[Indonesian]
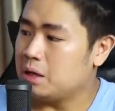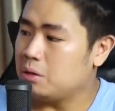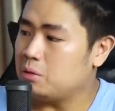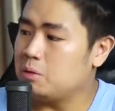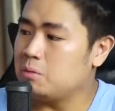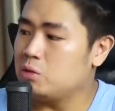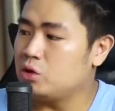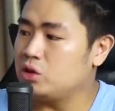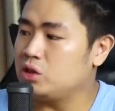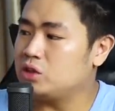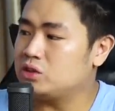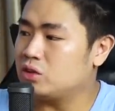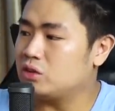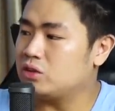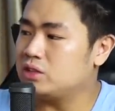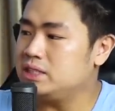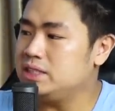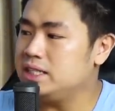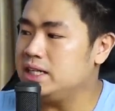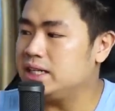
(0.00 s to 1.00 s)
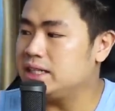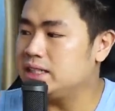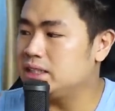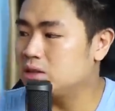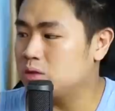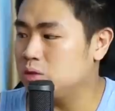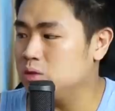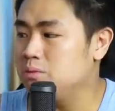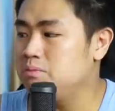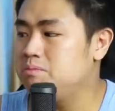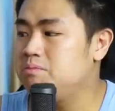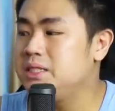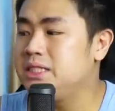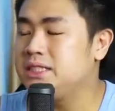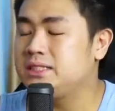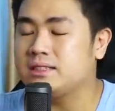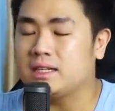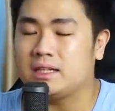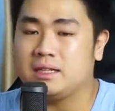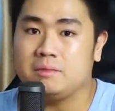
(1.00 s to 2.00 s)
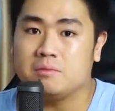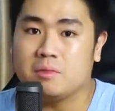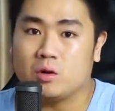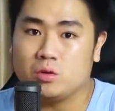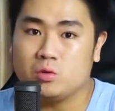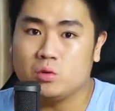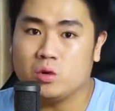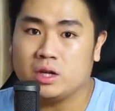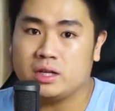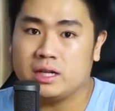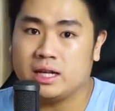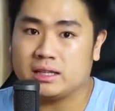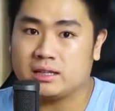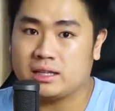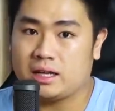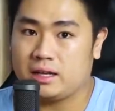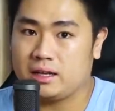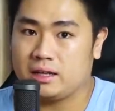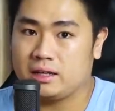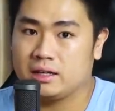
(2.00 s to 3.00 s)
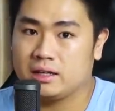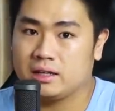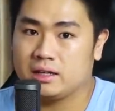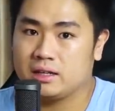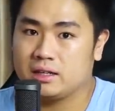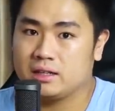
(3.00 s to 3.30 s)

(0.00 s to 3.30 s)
bahwa monitor dia itu bisa di bawah dual delta E